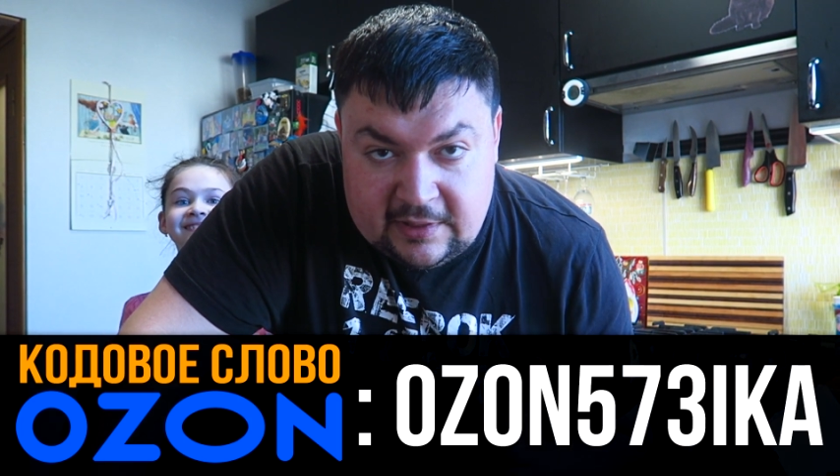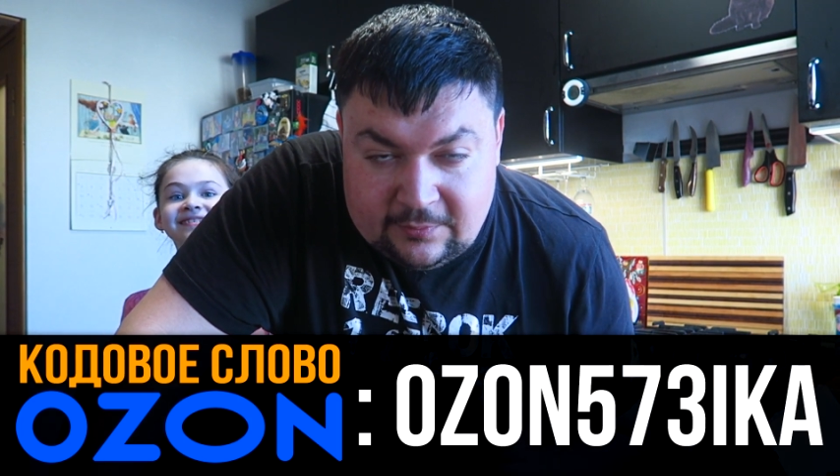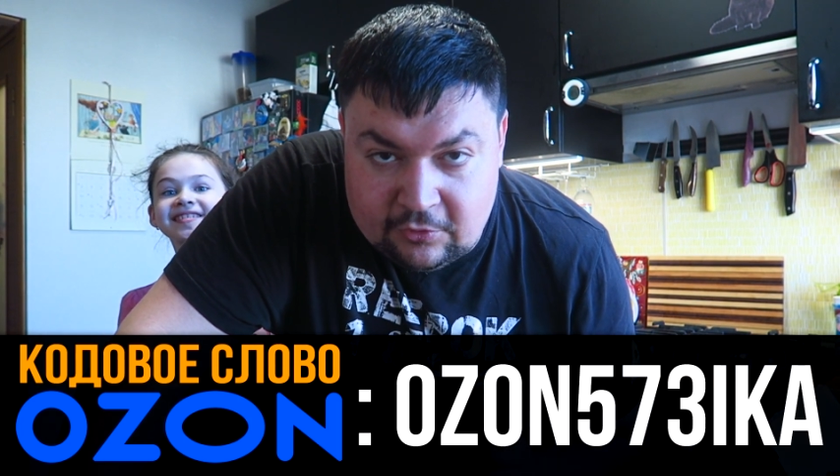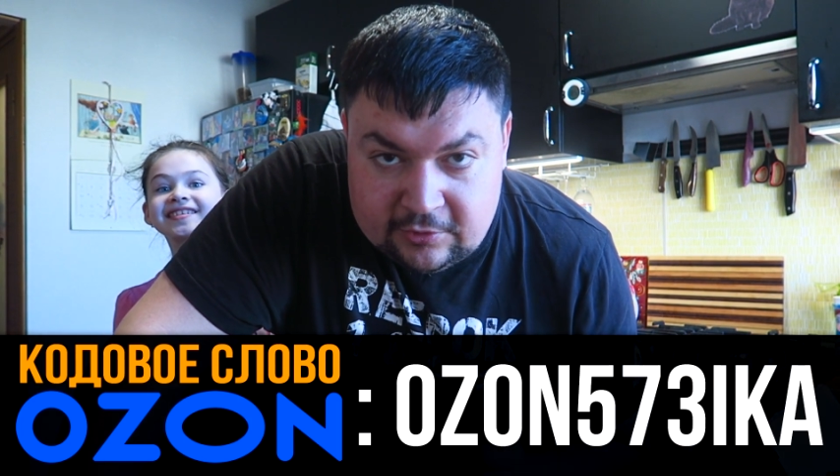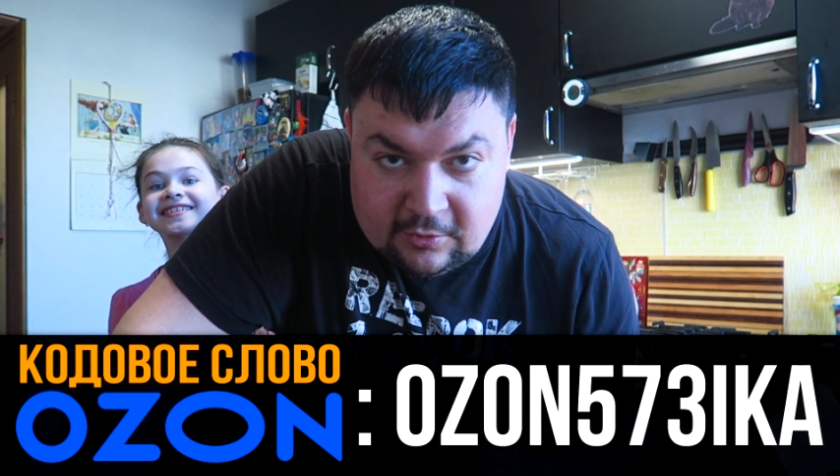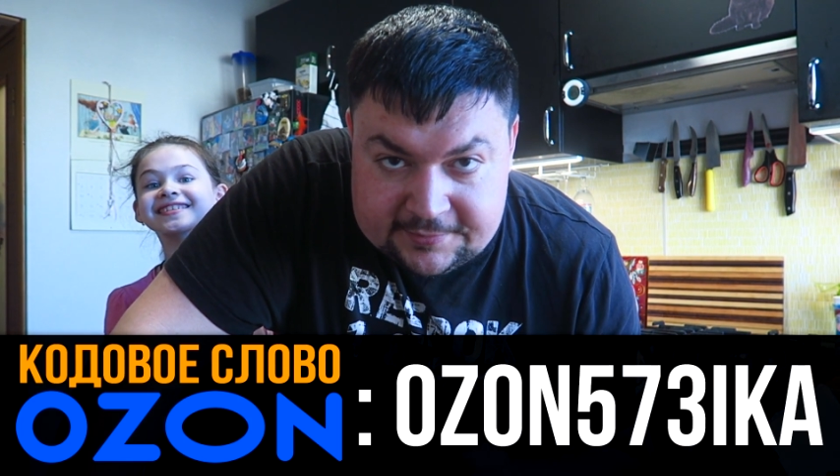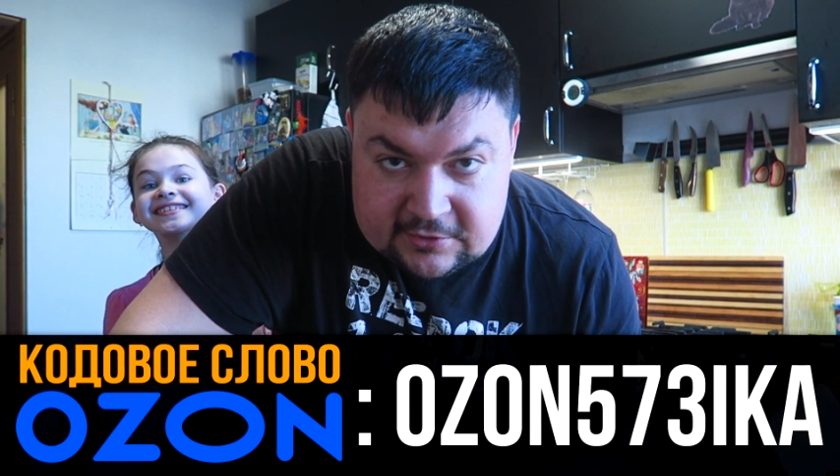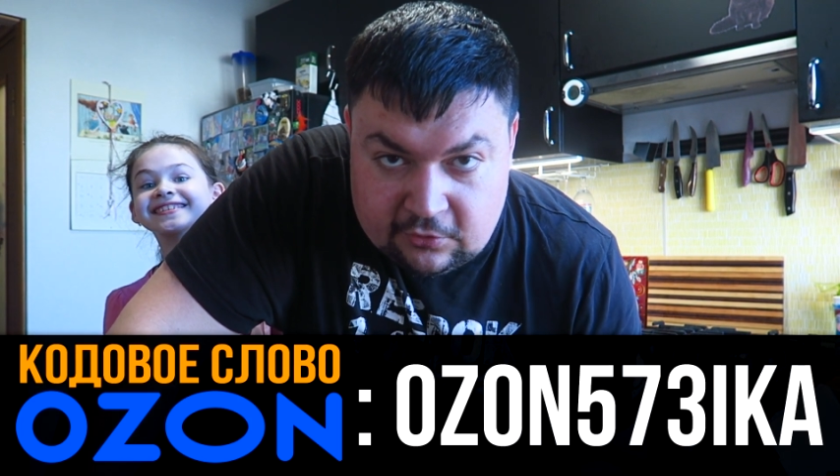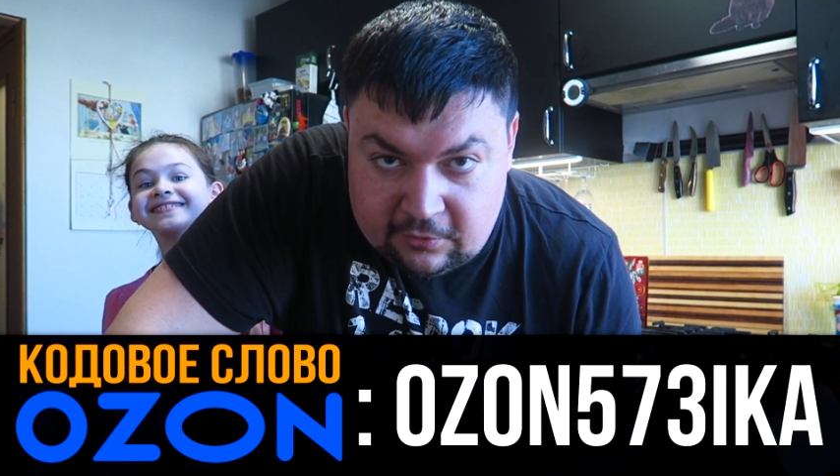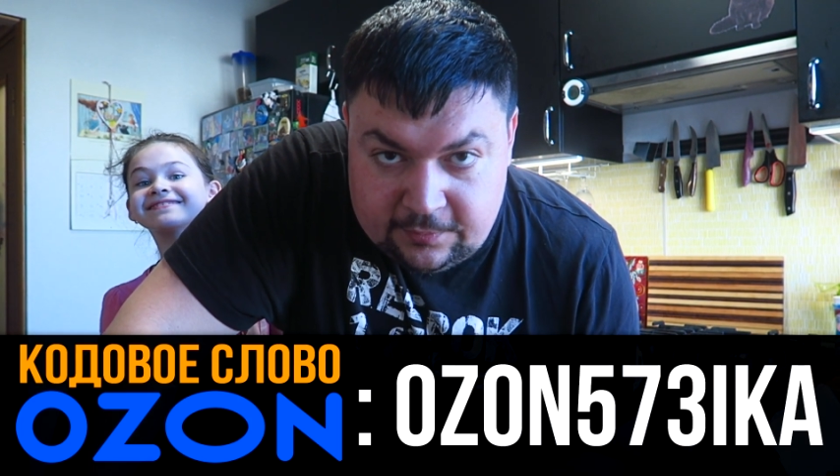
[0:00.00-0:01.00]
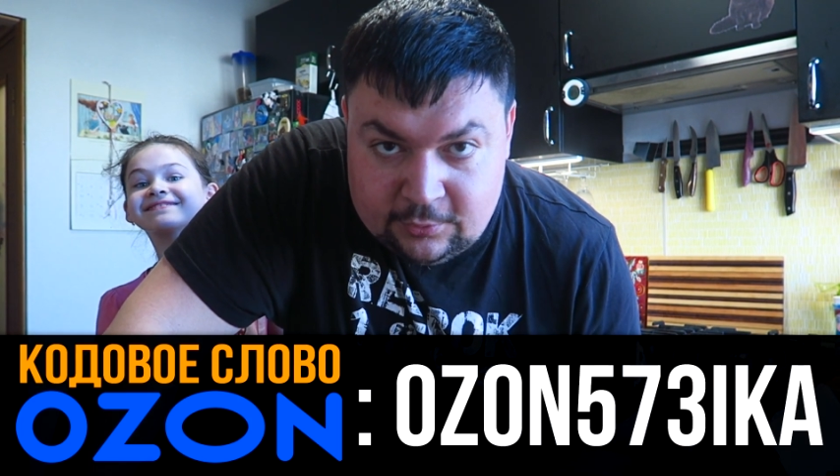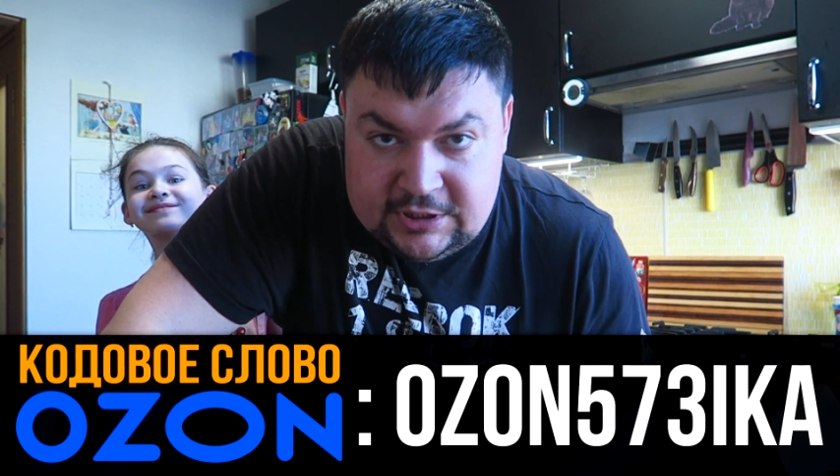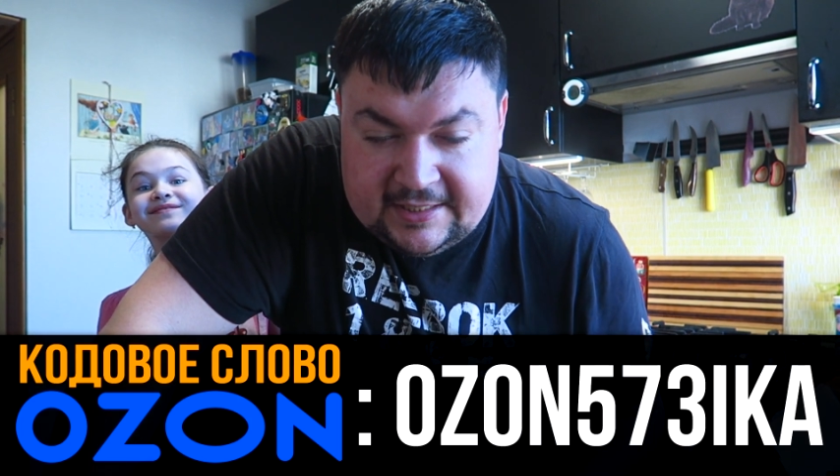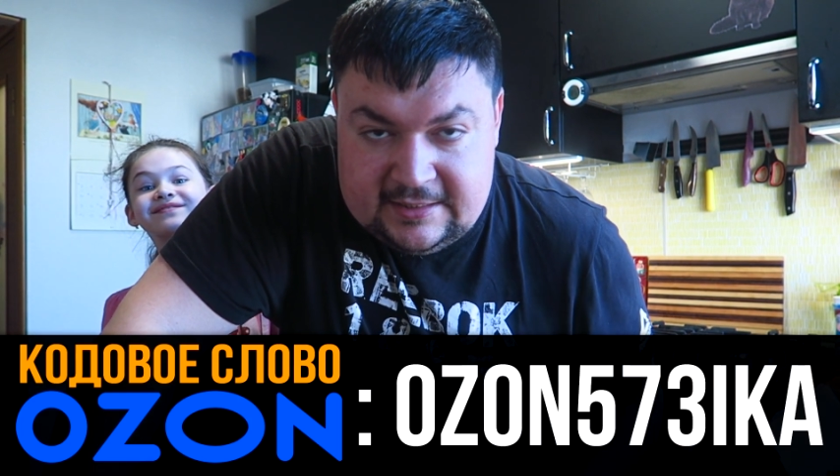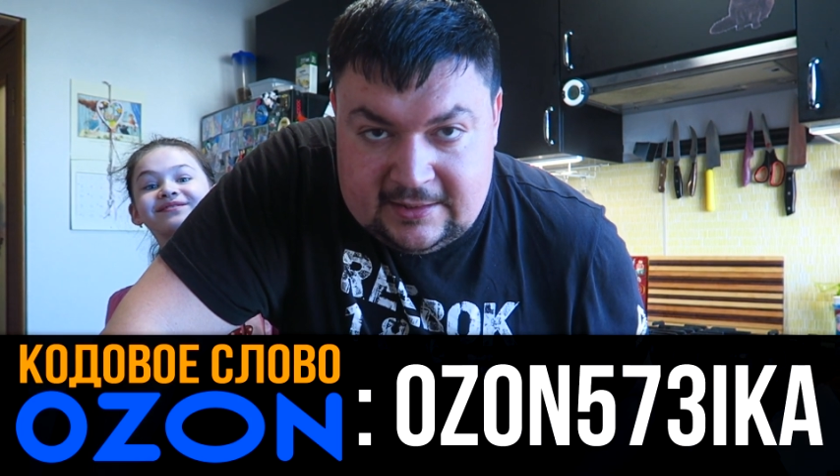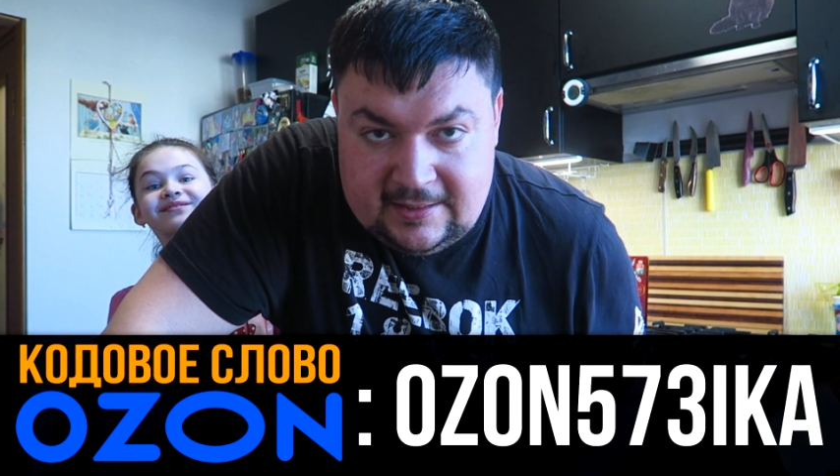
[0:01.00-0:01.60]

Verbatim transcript: с моим кодовым словом, получаете